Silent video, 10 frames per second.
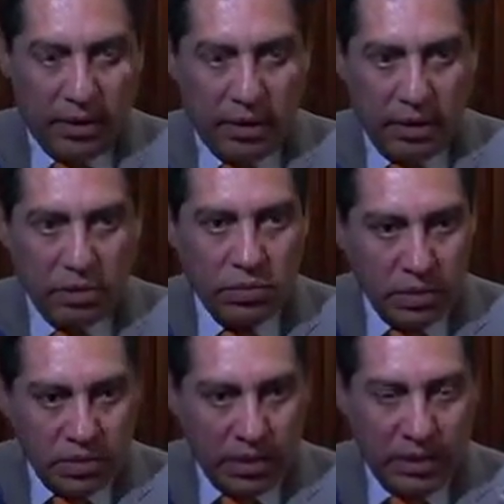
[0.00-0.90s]
en la
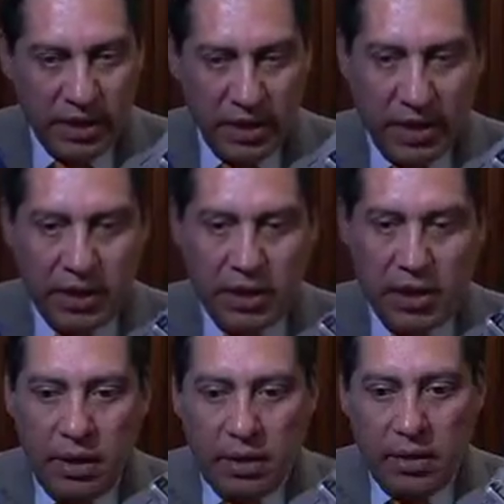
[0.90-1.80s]
Comisión Interamericana,
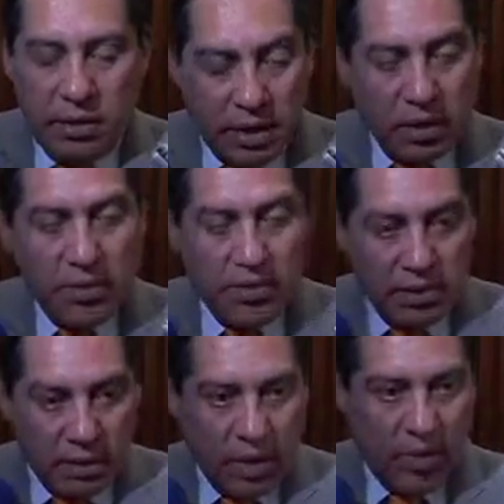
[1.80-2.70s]
sí
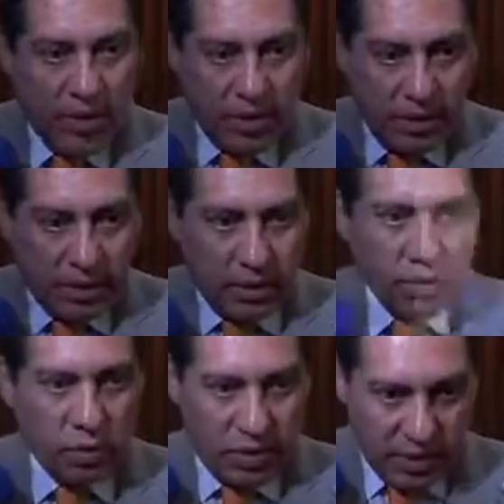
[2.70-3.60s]
representa un avance
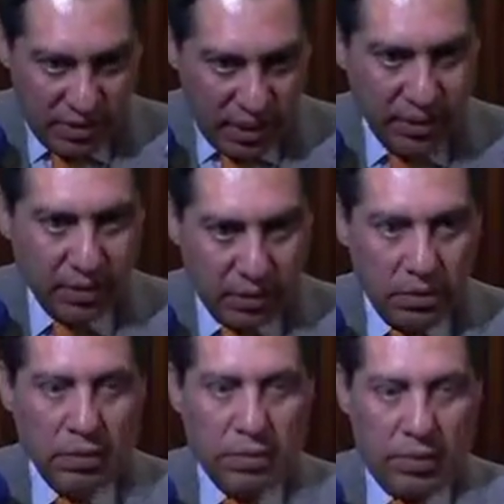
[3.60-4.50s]
sustancial.
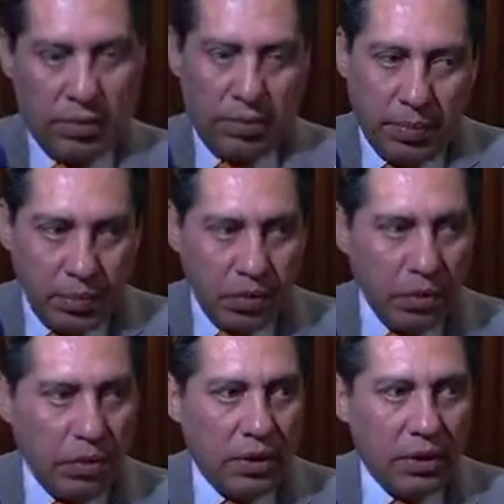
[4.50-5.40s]
¿no? Por lo
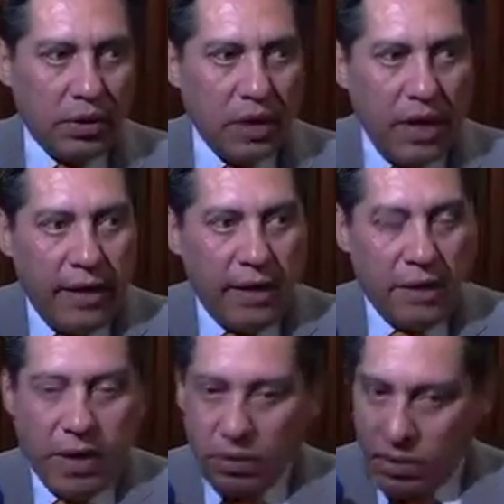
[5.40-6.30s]
pronto,
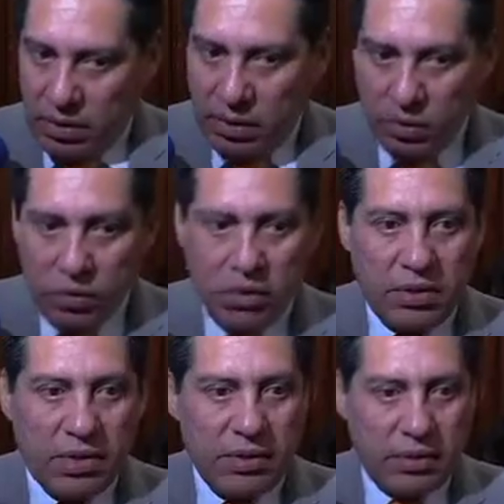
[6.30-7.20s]
ya no tendremos
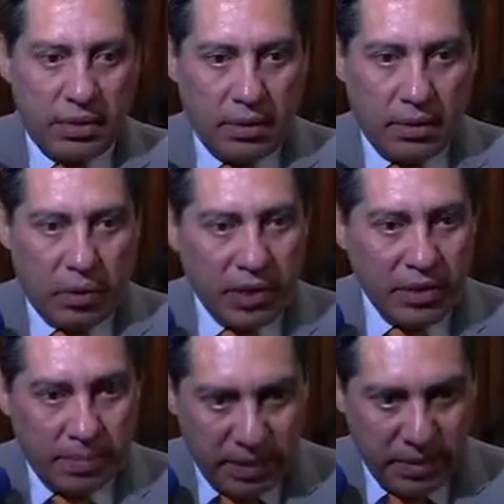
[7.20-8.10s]
esas ruedas
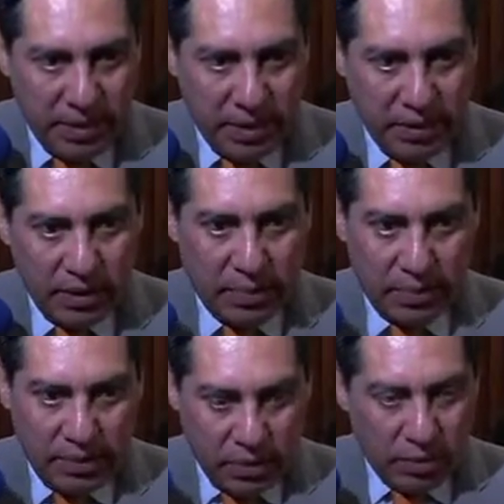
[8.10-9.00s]
de prensa en
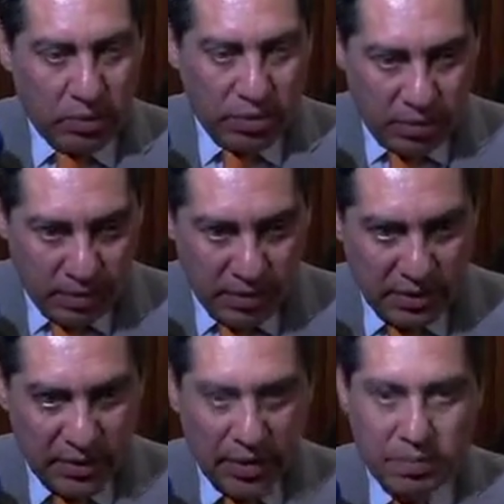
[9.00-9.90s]
vivo en donde se
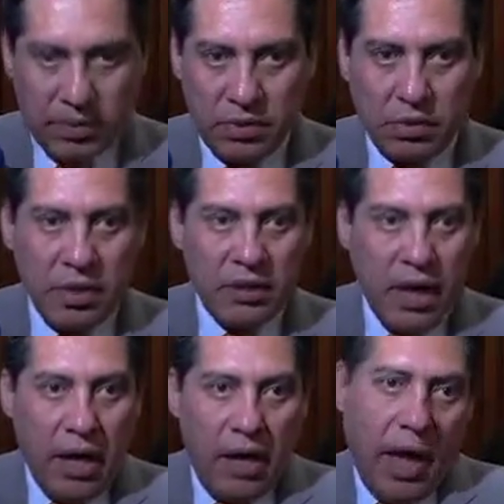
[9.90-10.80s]
presentaba la personas.
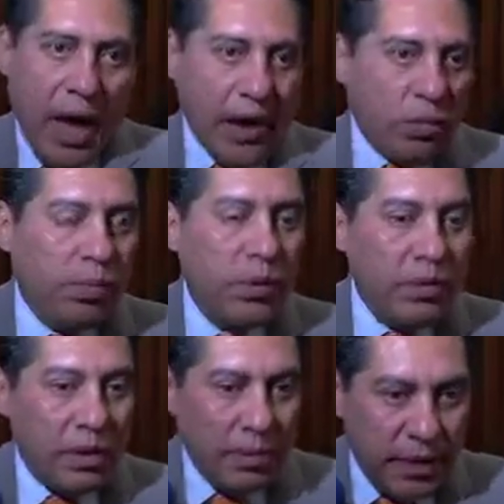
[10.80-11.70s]
Hay un
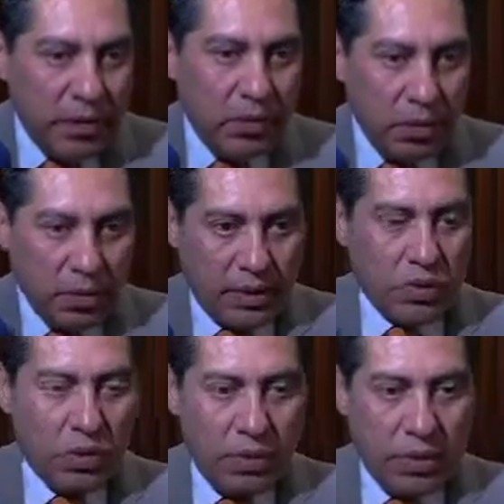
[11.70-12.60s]
procedimiento que
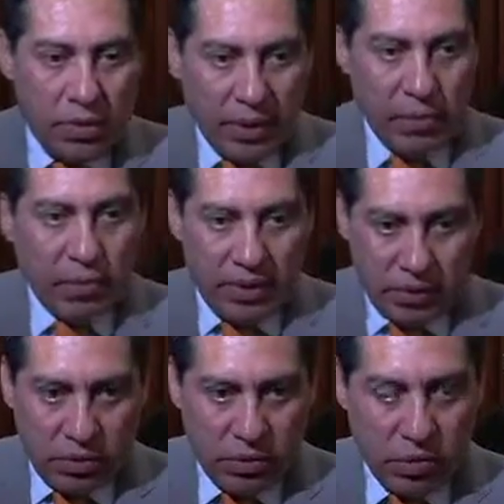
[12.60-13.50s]
supone una
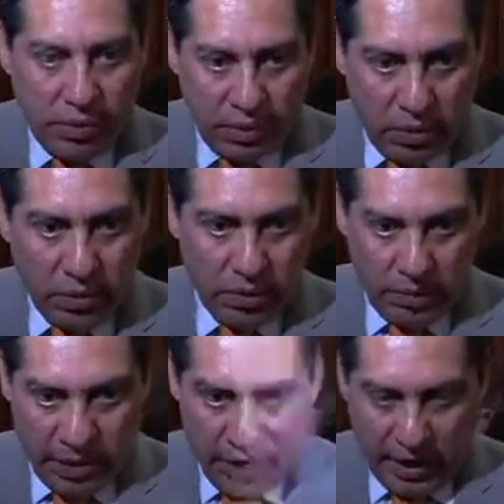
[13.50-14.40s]
autorización superior
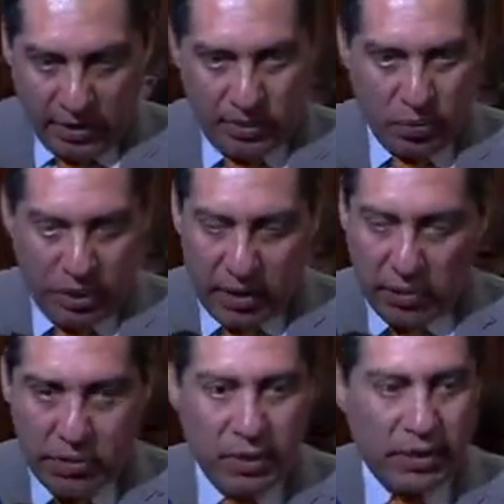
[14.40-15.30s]
para divulgar
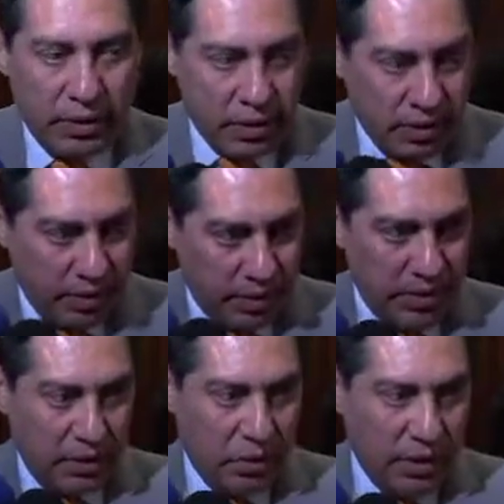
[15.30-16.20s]
los boletines de
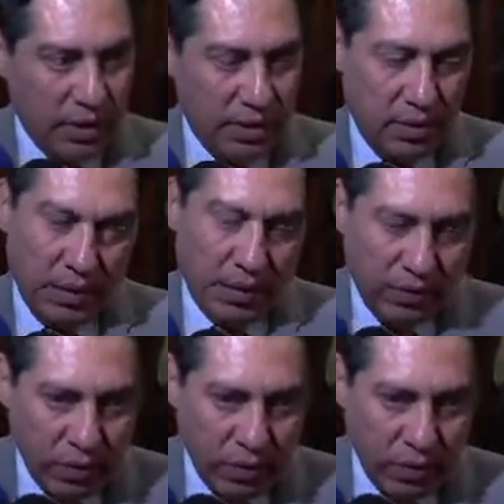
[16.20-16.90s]
prensa con las eh,